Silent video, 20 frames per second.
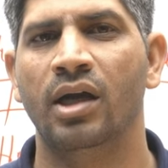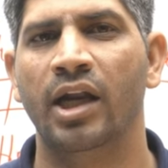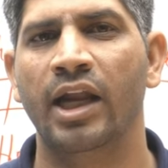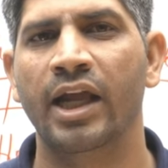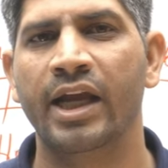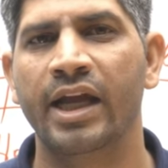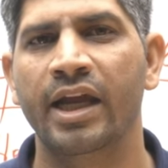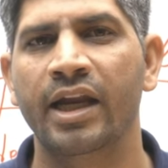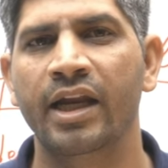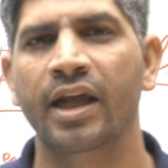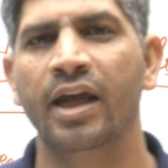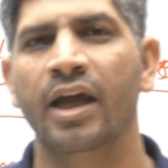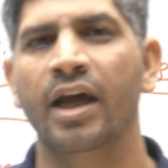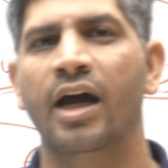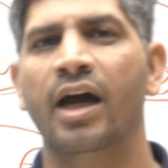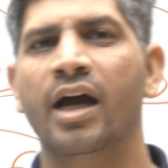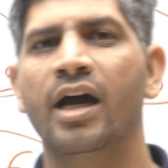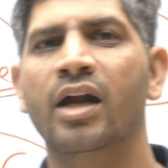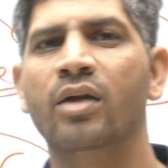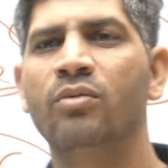लेकिन
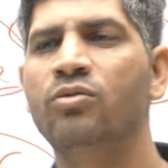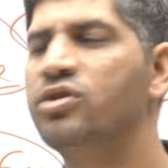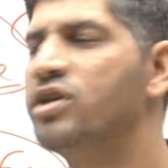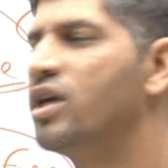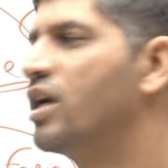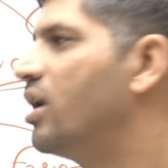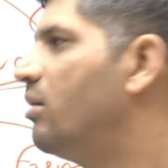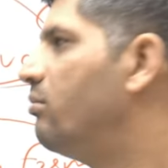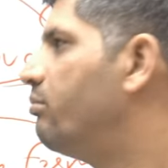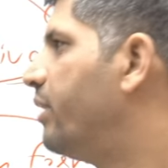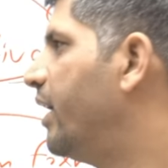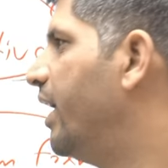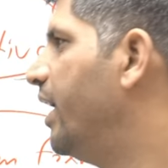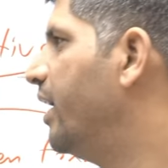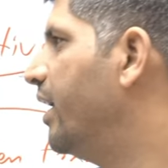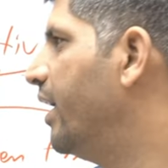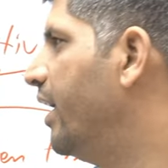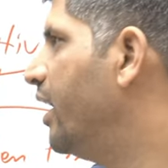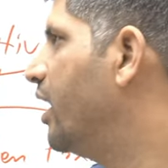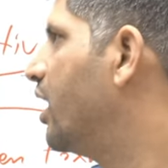अगर हम उसे
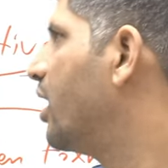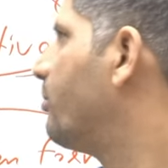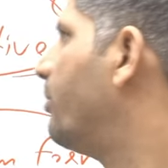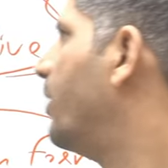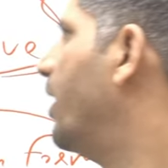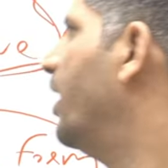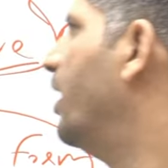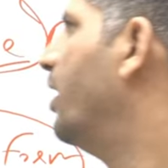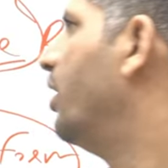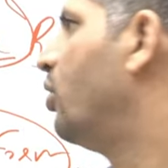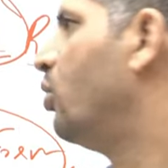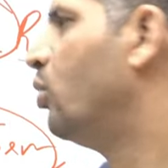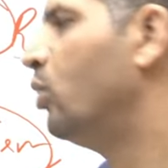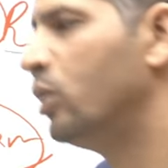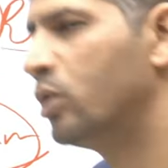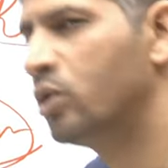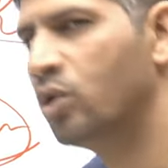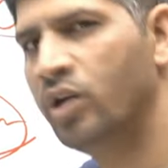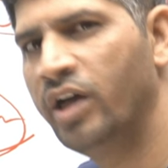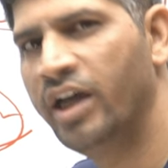कंपाइल नहीं कर पाए
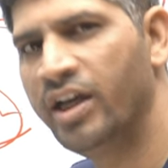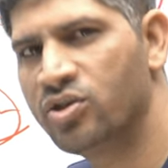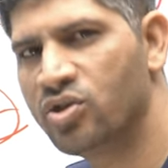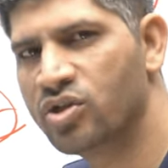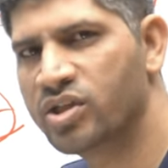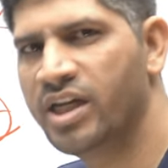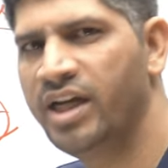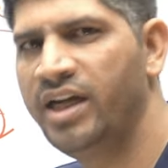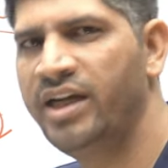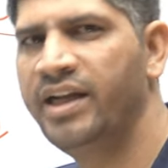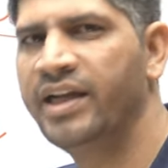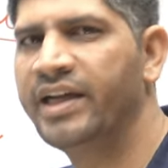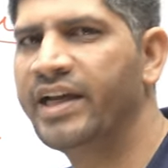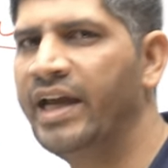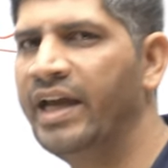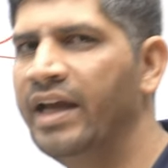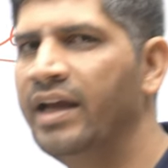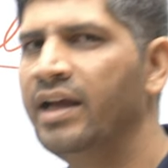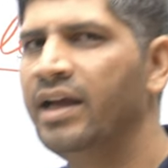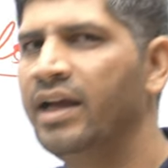रूल तो हैं सोसाइटी
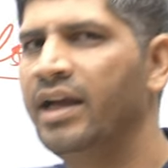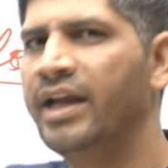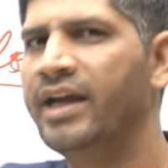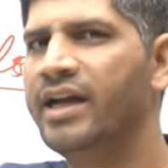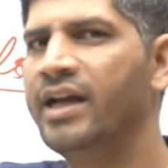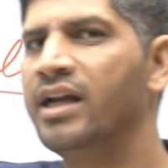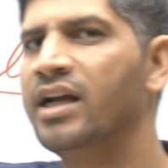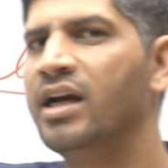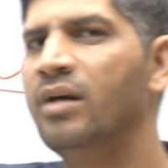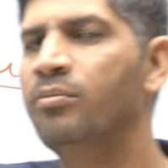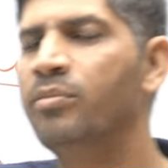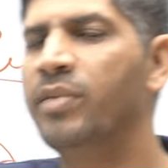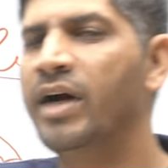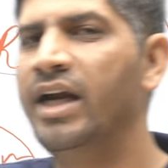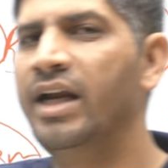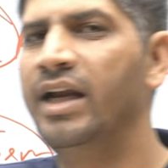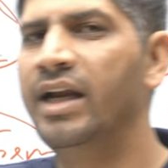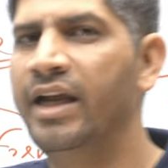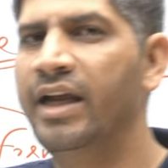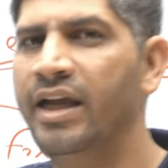के लेकिन
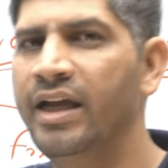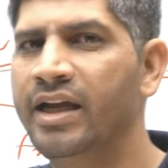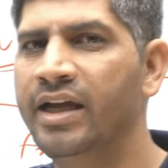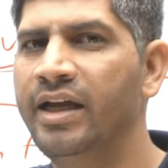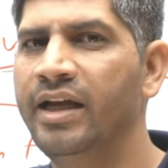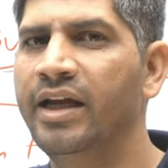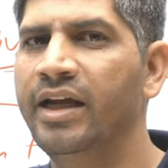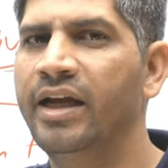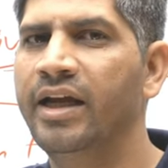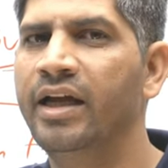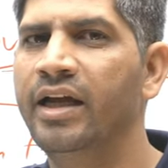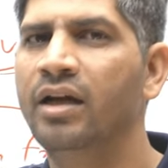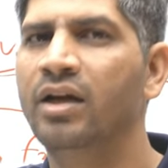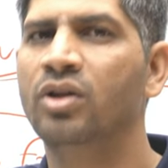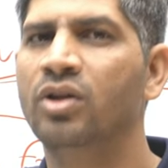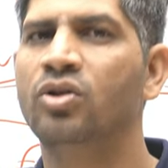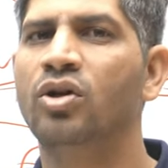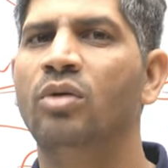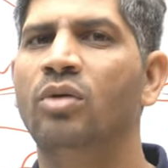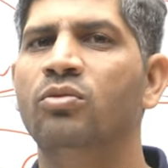कंपाइल नहीं किए
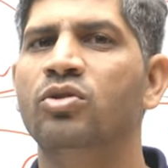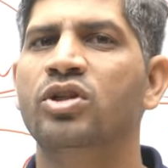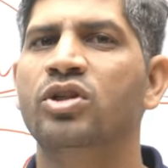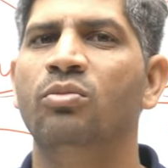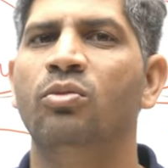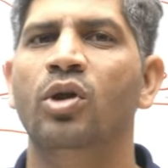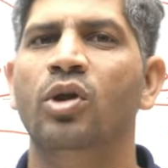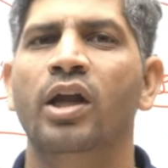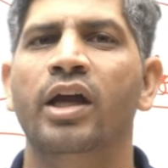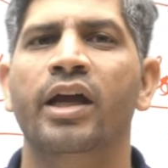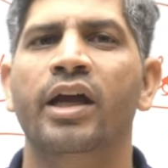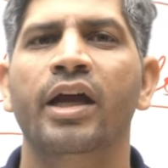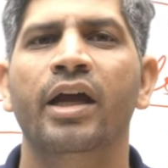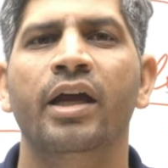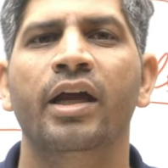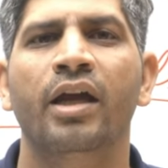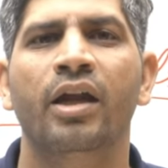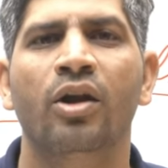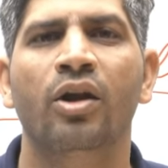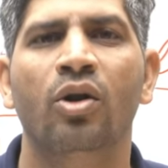तो हम उसे बोलेंगे
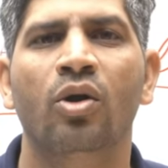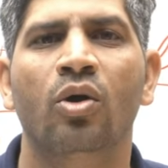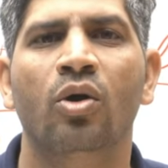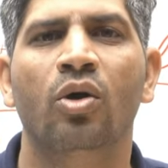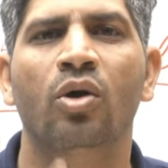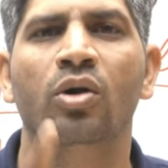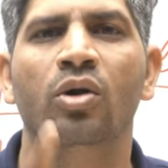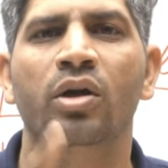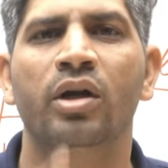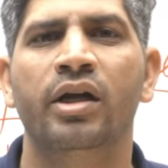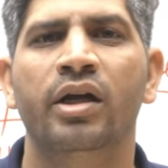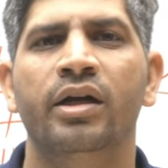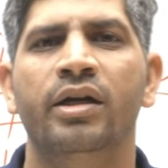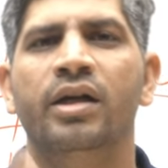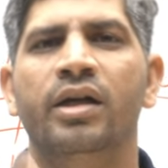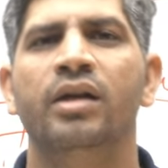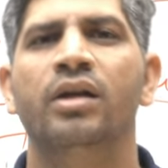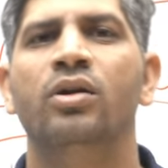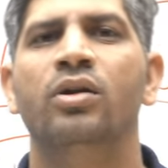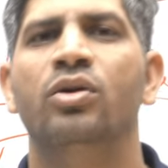नॉन
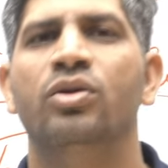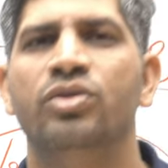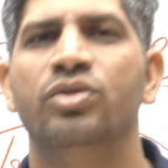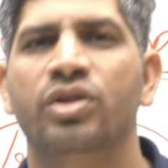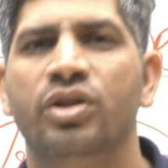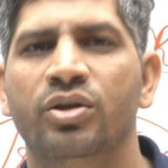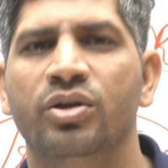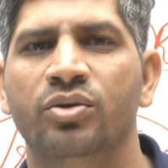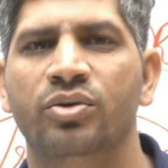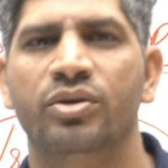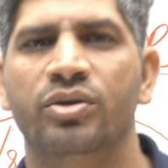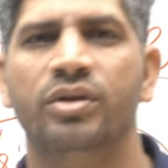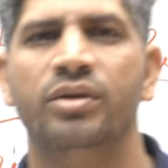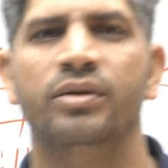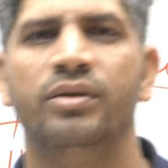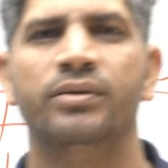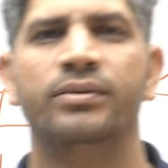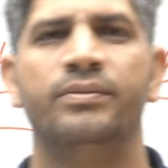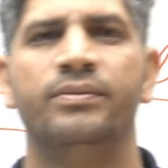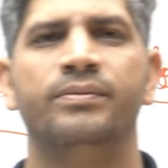रिटर्न कॉन्स्टिट्यूशन
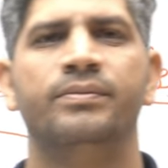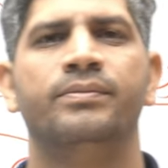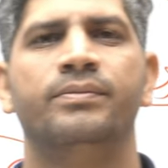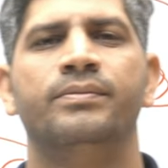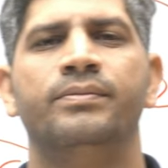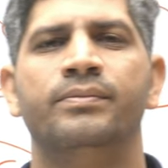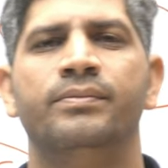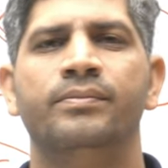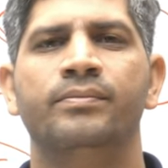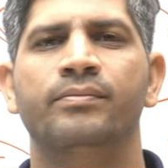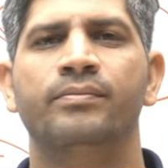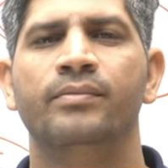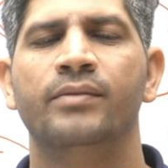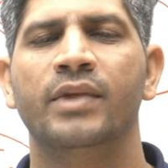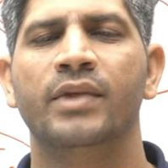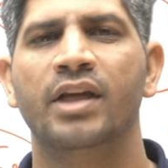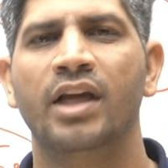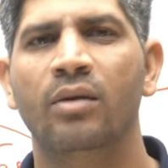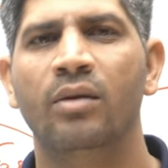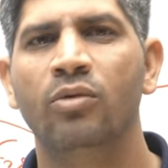
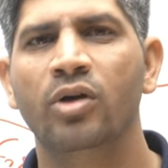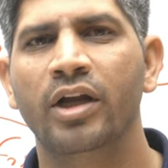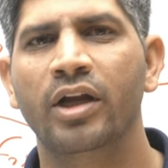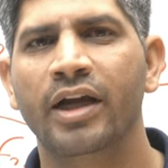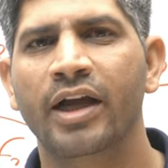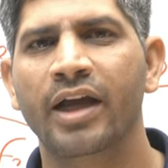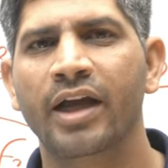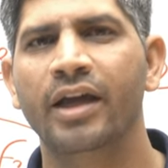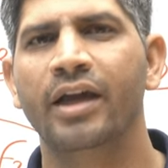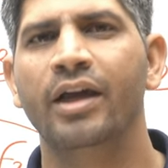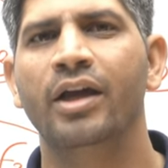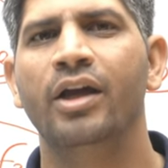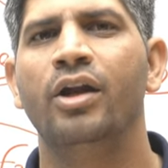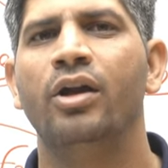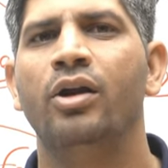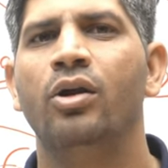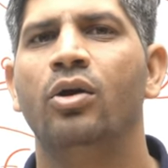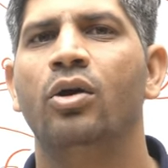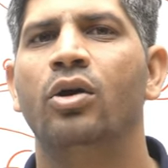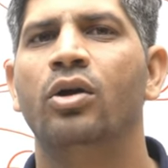क्या बोलेंगे
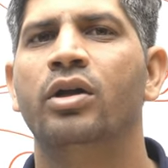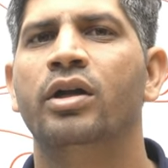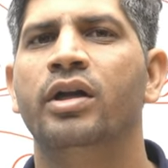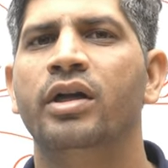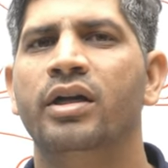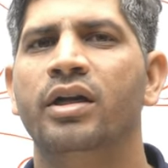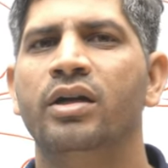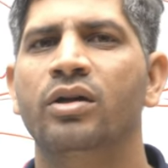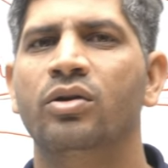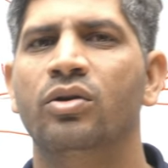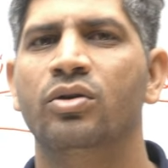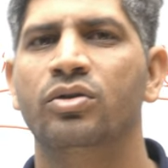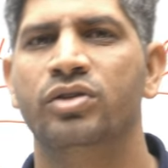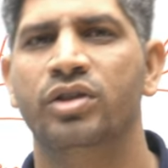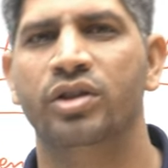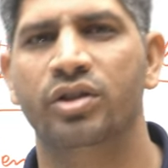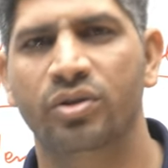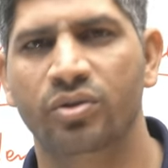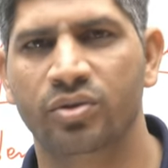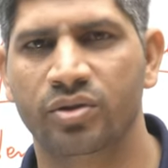नॉन रिटर्न
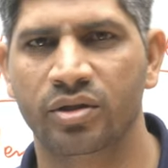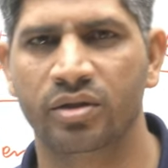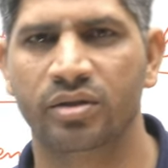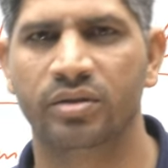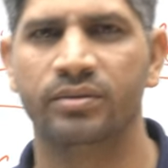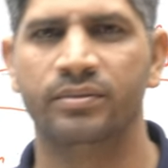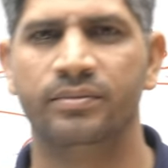कॉन्स्टिट्यूशन